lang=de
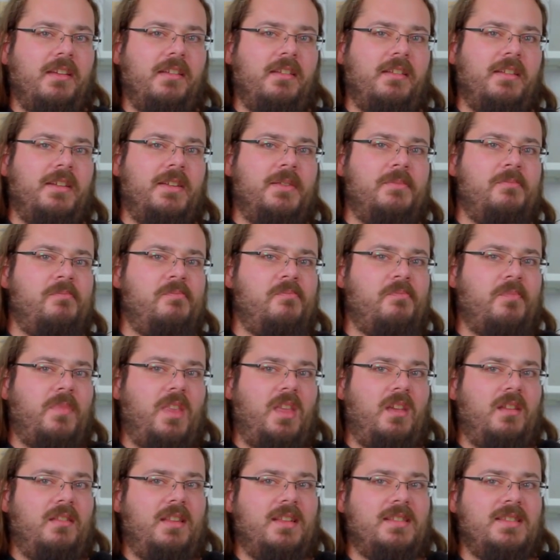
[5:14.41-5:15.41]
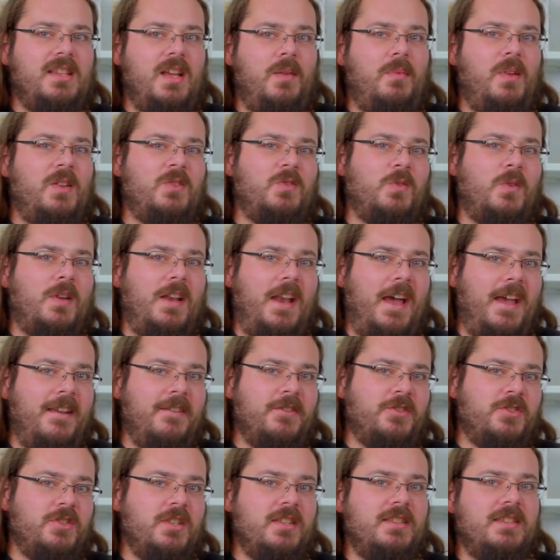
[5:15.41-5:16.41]
Ähm, das sind aber so
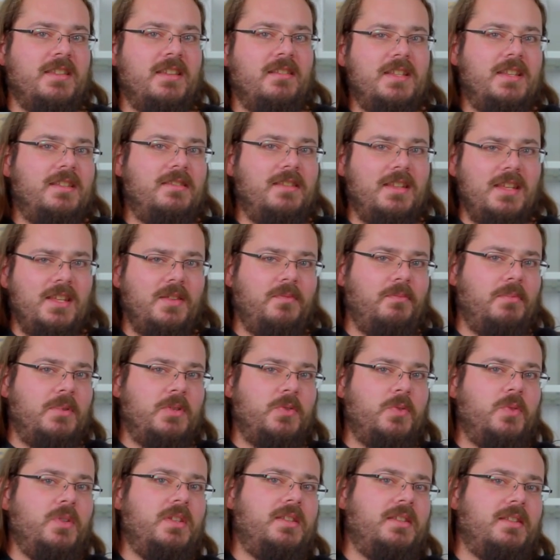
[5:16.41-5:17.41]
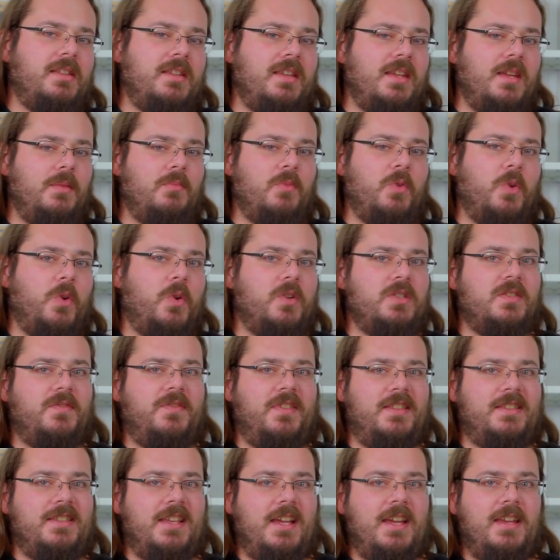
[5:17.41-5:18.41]
kleine Schnitzer, die ich persönlich dem Gehäuse
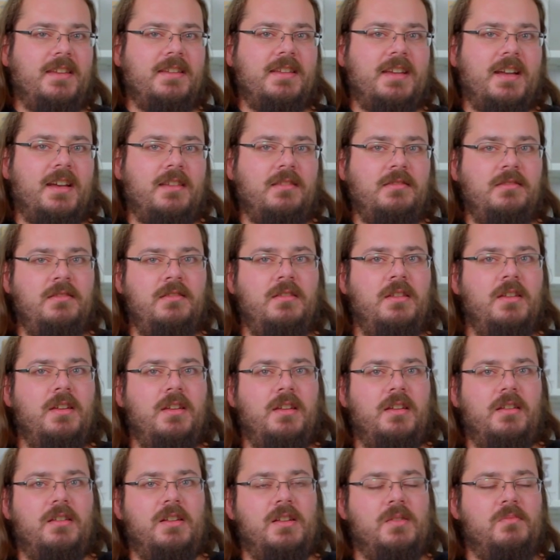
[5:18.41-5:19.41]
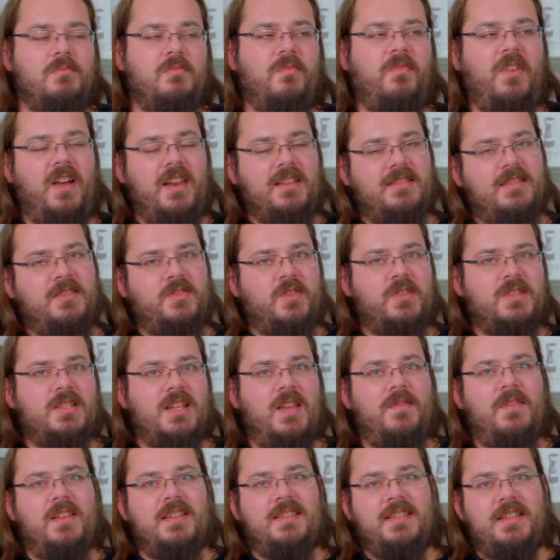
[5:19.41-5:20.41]
verzeihen kann, ähm, weil es ansonsten
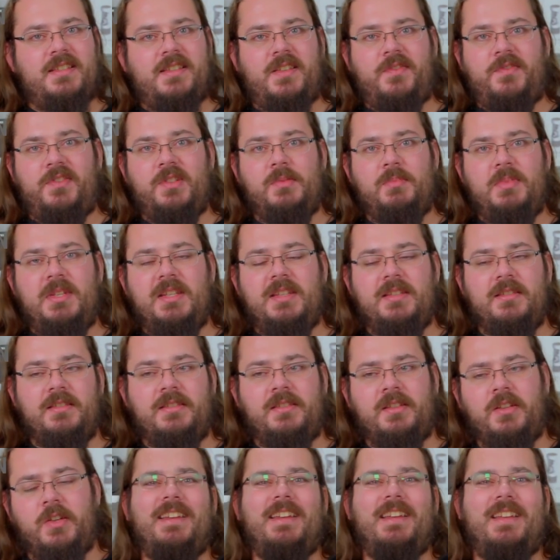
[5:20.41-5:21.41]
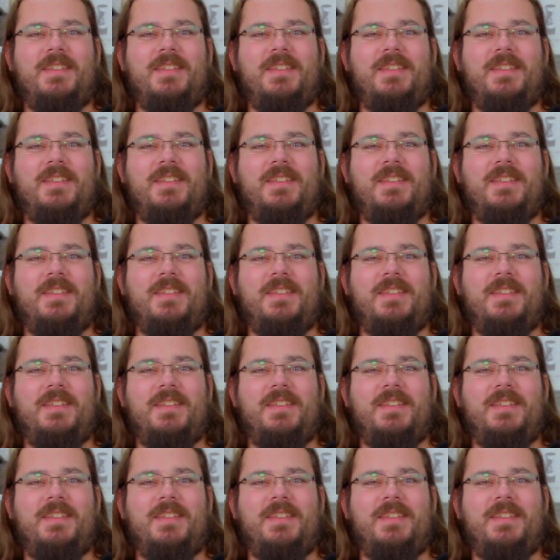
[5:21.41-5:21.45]
einfach sehr, sehr viel bietet.